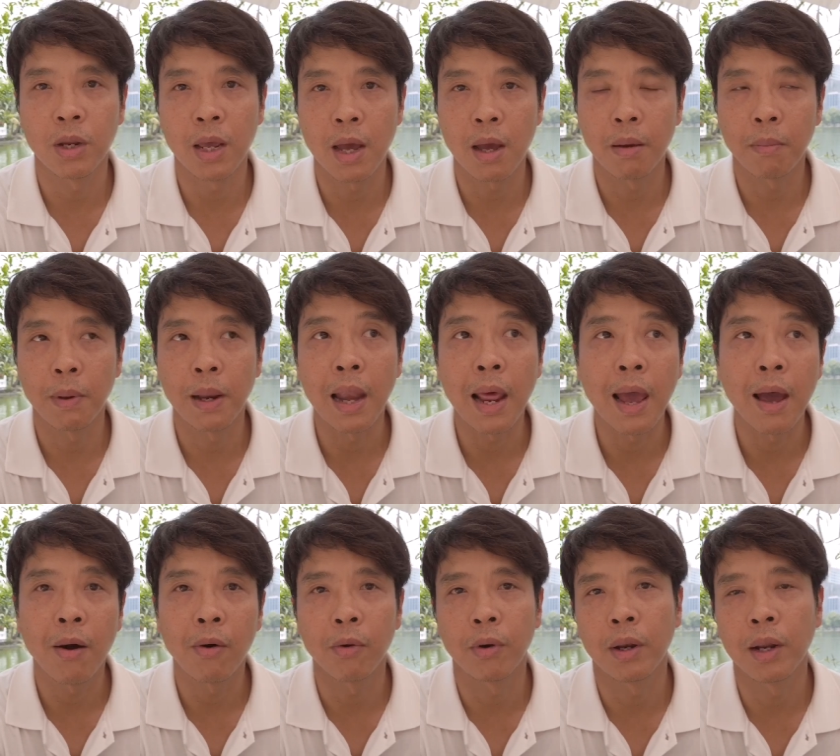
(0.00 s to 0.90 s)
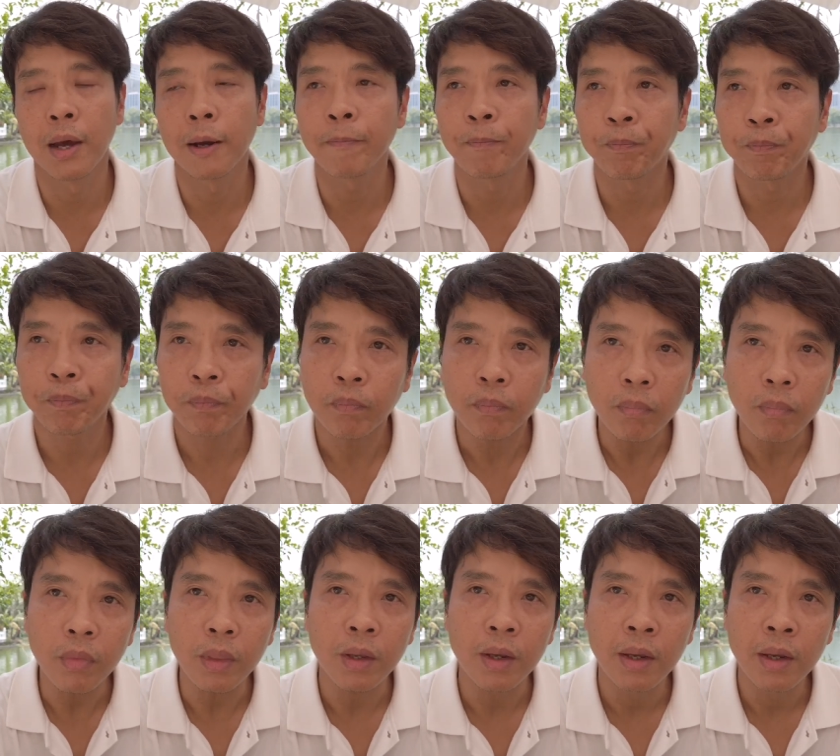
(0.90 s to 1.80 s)
พวกนี้ไปแล้วนะ
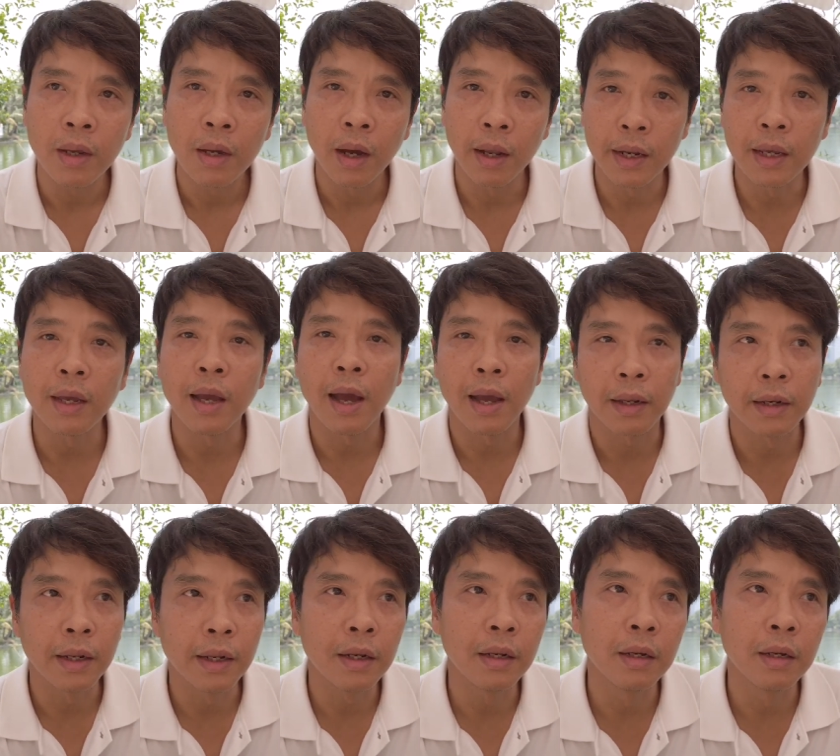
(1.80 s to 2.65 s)
อันนี้อ่าน